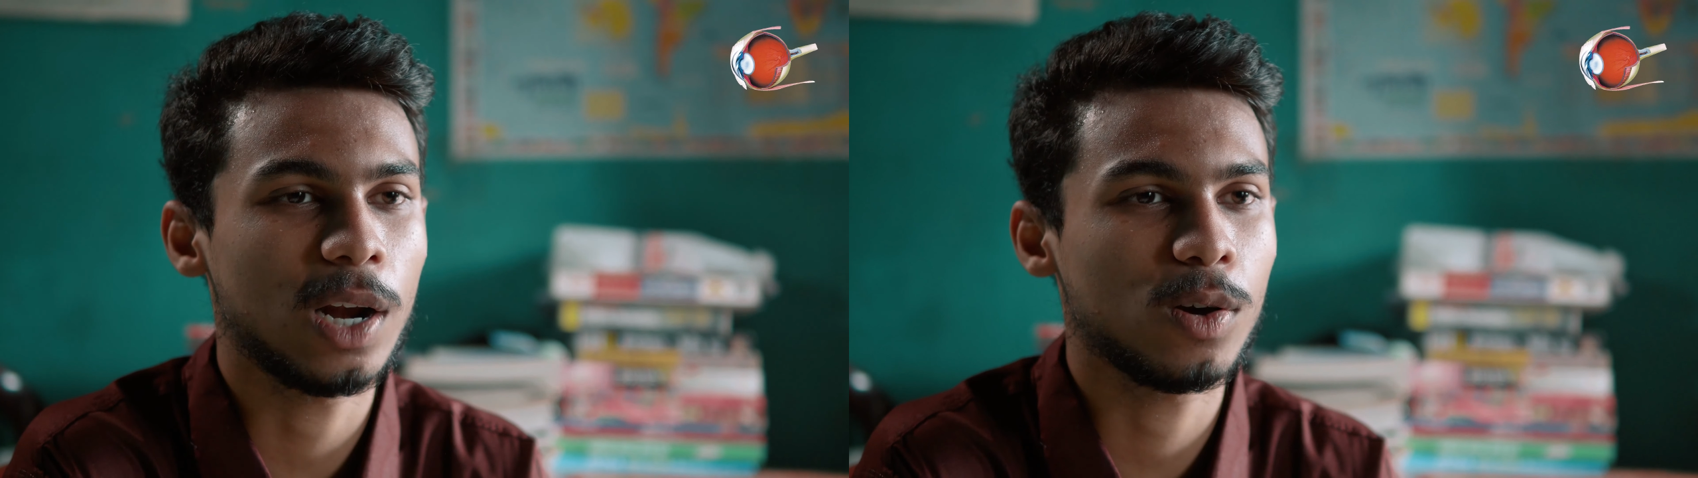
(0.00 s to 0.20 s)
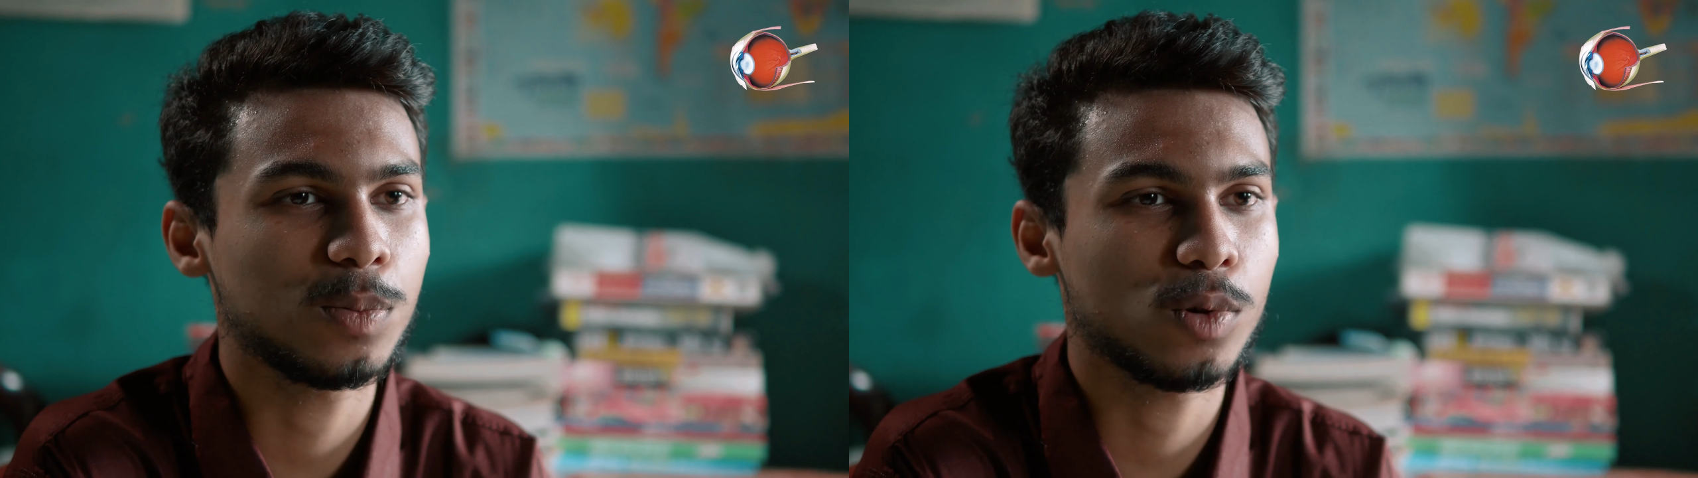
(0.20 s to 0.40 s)

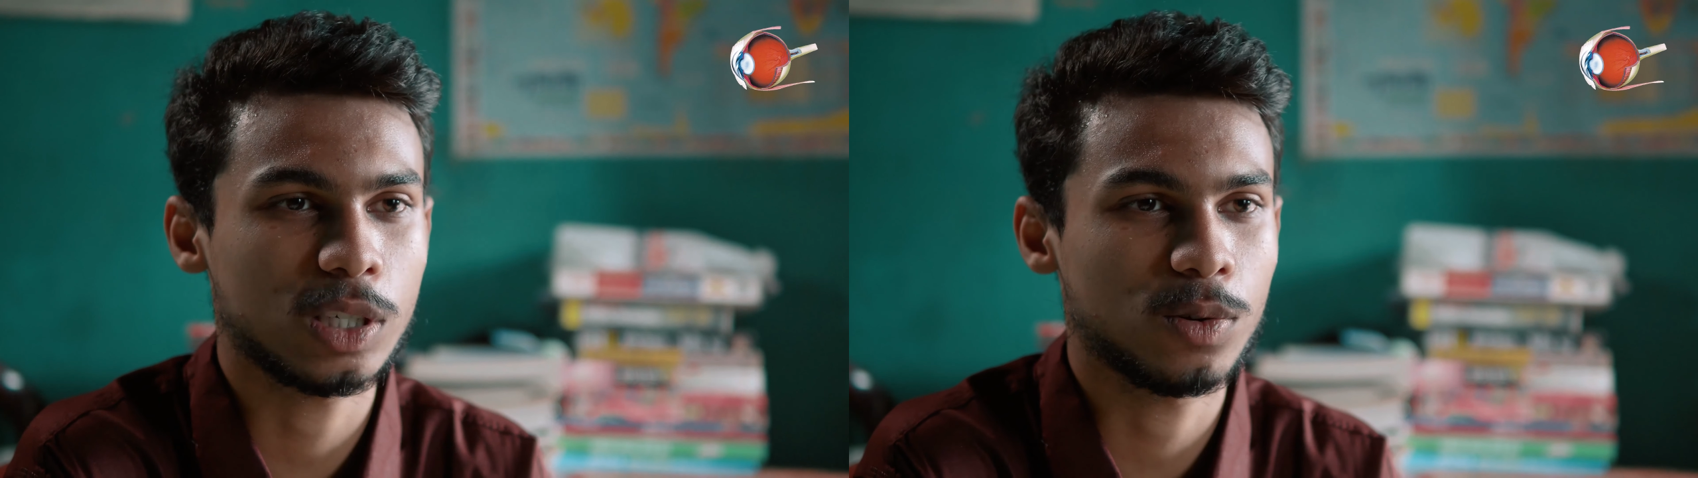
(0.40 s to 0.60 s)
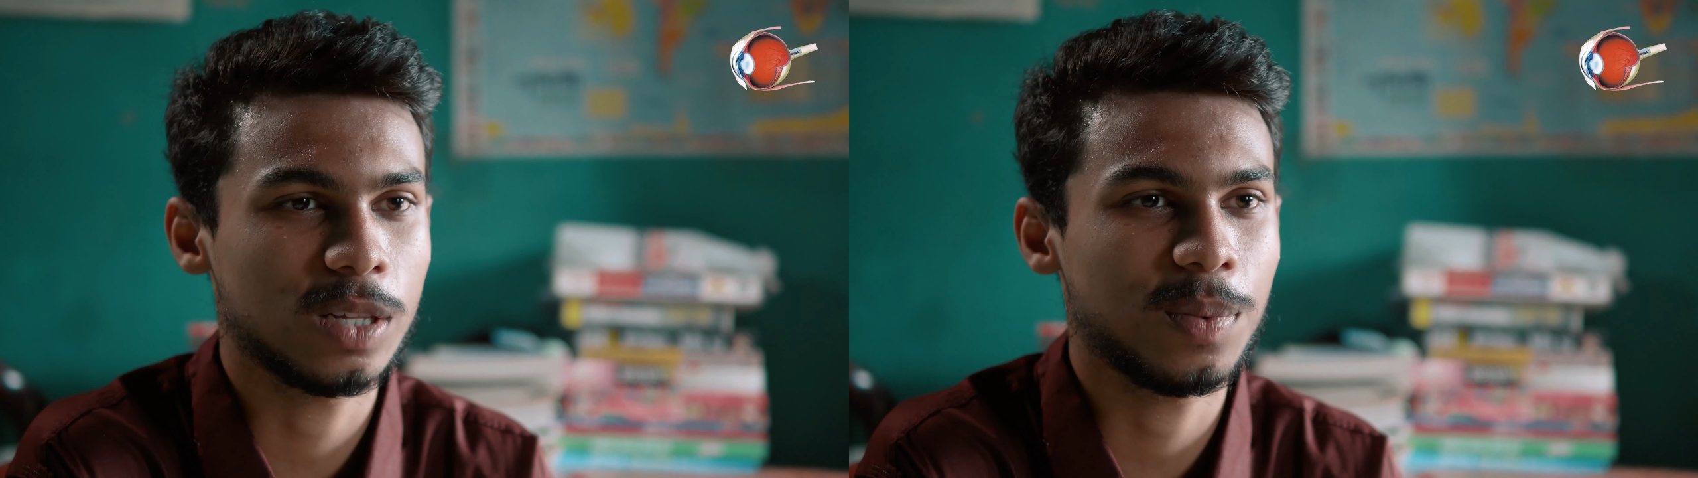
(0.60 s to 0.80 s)
ভালো করে
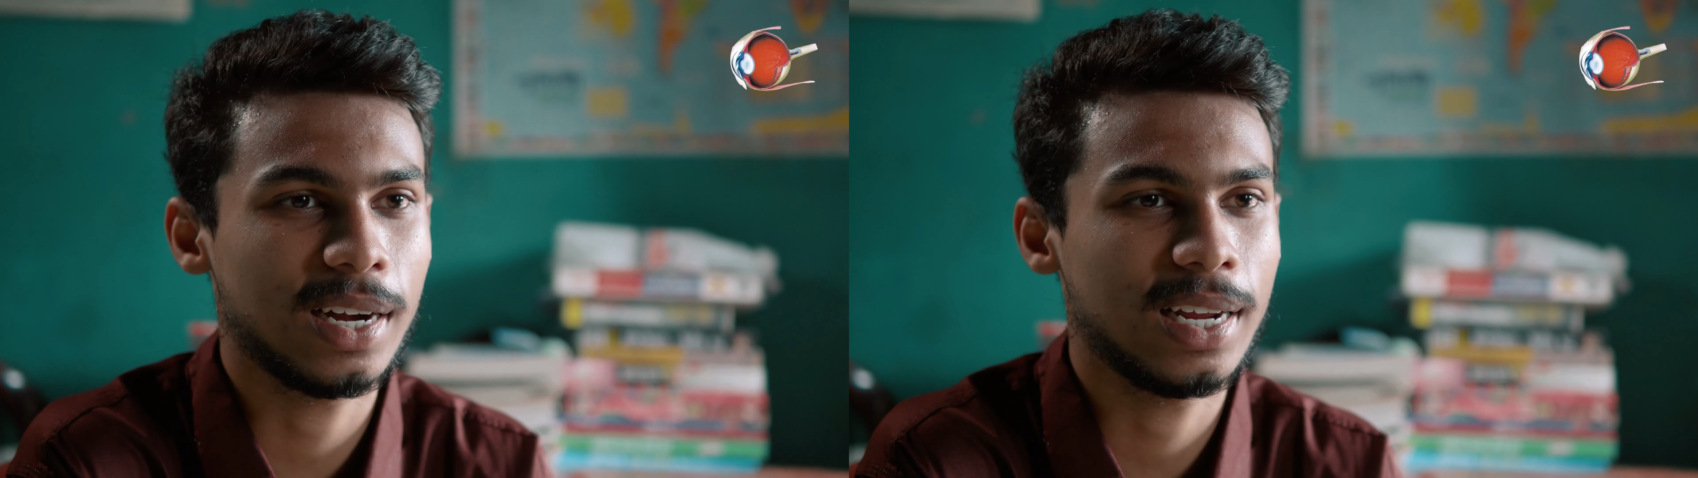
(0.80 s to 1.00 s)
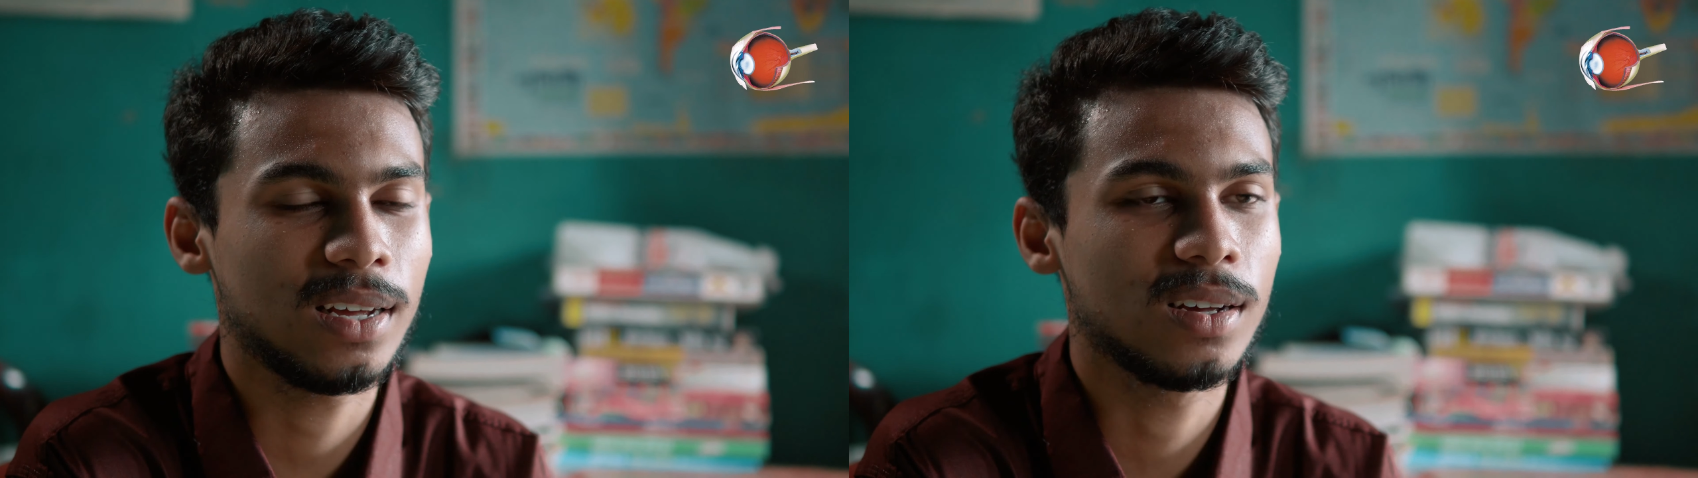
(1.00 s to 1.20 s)
প্রকাশ করতে
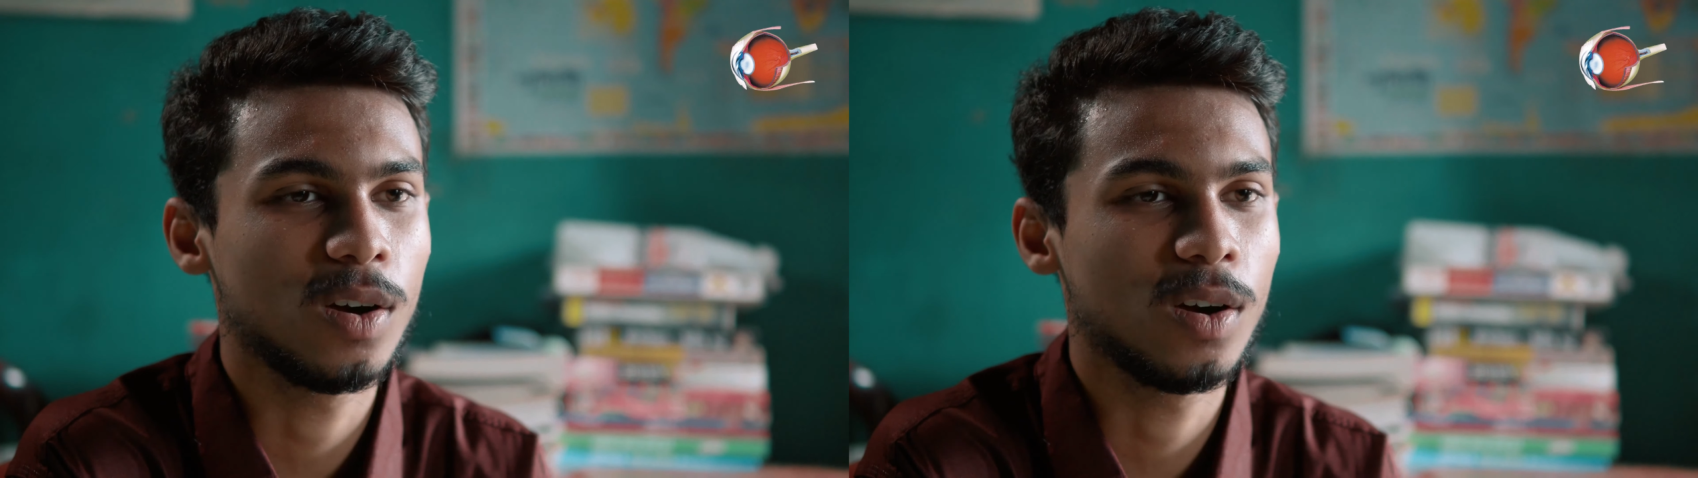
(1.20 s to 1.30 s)
পারিনি